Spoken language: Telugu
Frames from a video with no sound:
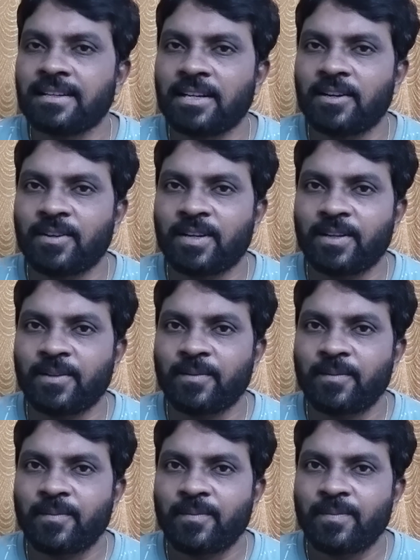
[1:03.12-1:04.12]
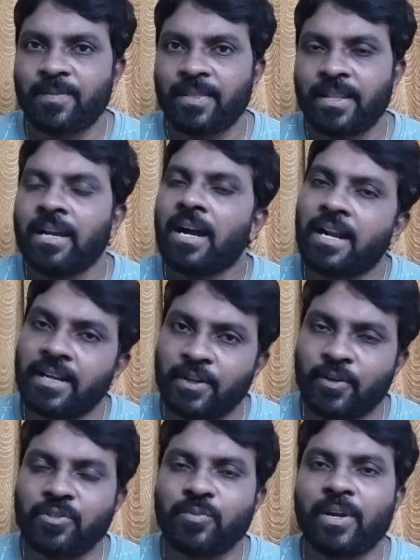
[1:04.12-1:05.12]
అర్థం కావట్లేదు అండ్
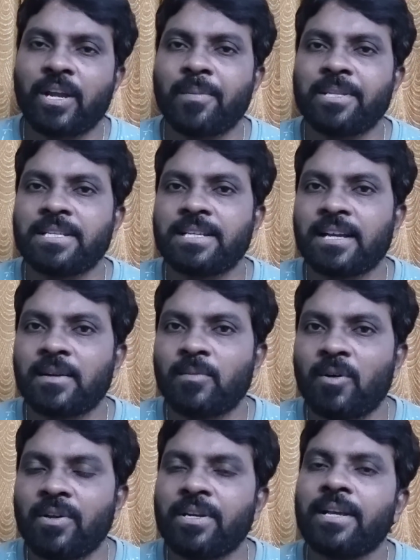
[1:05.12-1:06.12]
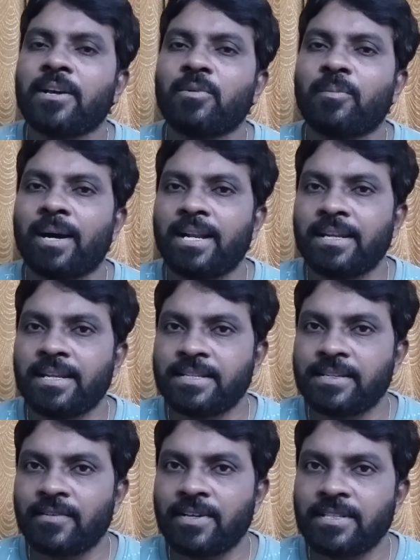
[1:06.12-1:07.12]
ఈరోజు ముఖ్యమంత్రి జగన్మోహన్ రెడ్డి గారు బాలినేని
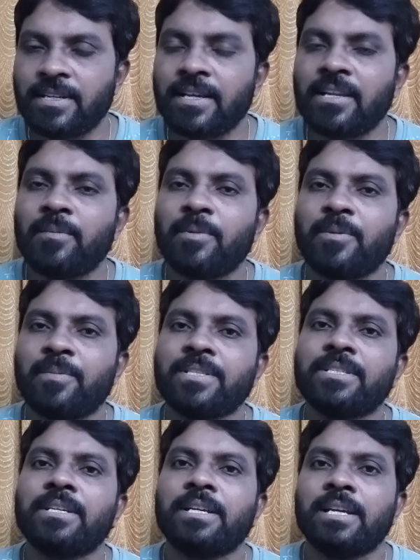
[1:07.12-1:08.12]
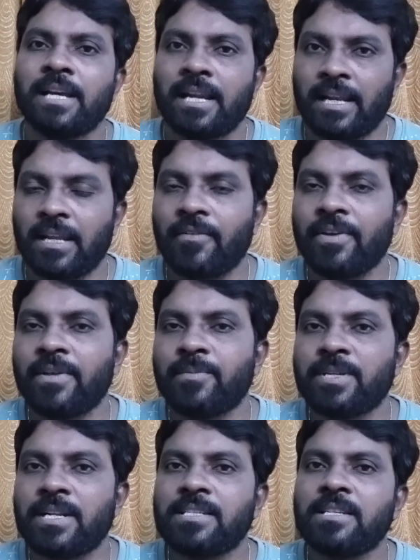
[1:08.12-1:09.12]
శ్రీనివాసరెడ్డి గారిని పిలిపించి నలభై
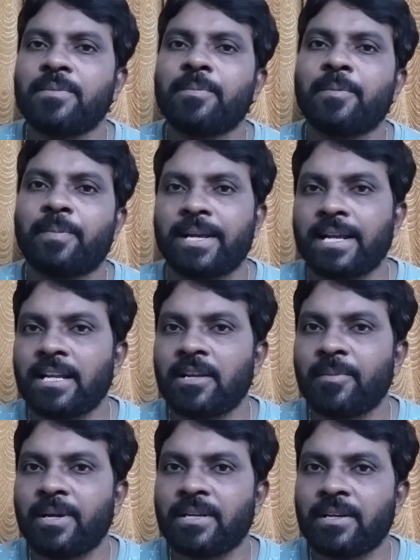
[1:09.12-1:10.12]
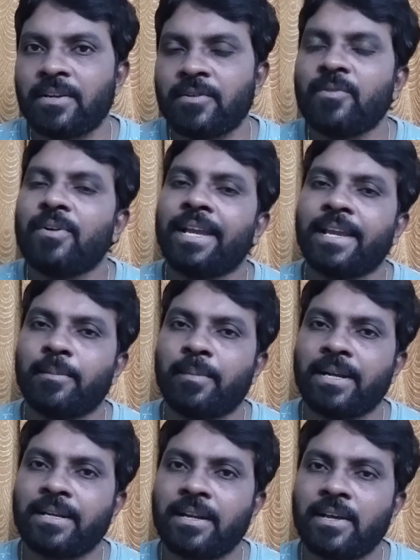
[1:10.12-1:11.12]
నిమిషాల సేపు పైగానే మాట్లాడారు ఏం
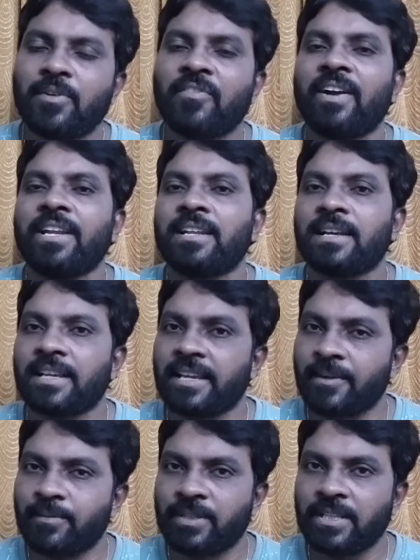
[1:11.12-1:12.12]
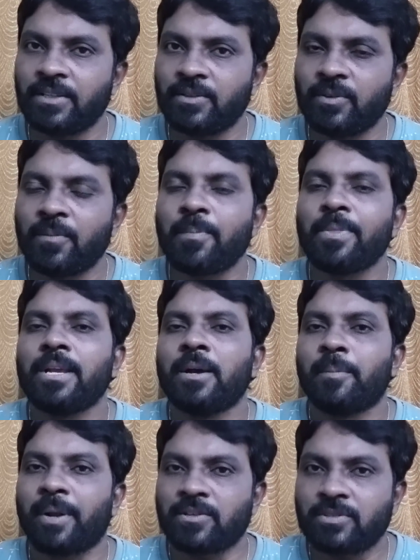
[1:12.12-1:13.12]
మాట్లాడారో ఫైనల్గా ఏం తెలియదు
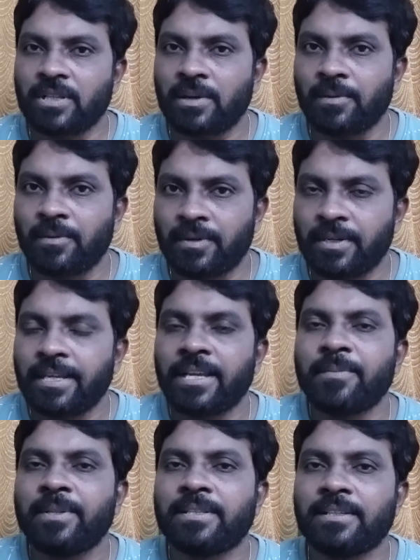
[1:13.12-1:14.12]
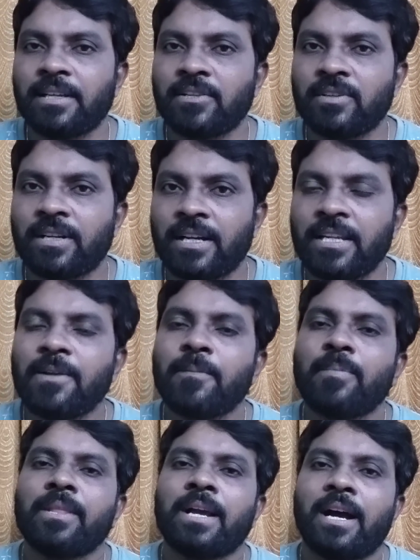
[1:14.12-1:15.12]
ప్రస్తుతం ఏమీ తెలియదు కానీ
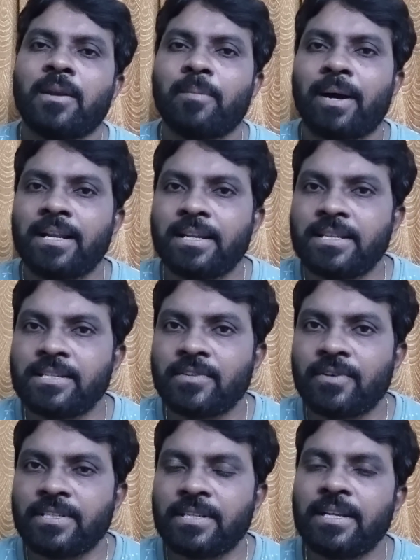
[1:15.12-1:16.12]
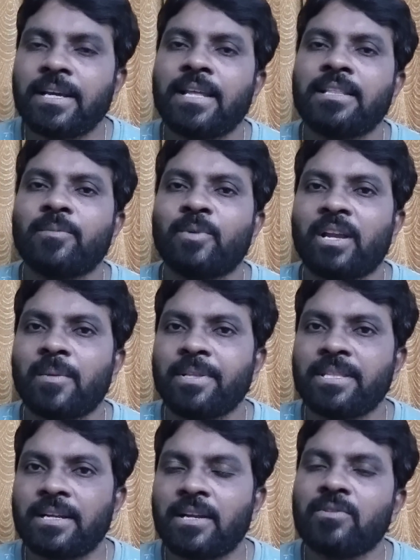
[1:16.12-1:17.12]
అండ్ బాలినేని శ్రీనివాసరెడ్డి గారు అయితే
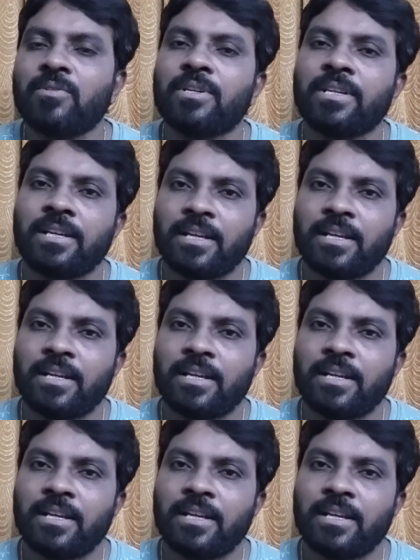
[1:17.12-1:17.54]
ముఖ్యమంత్రి గారితో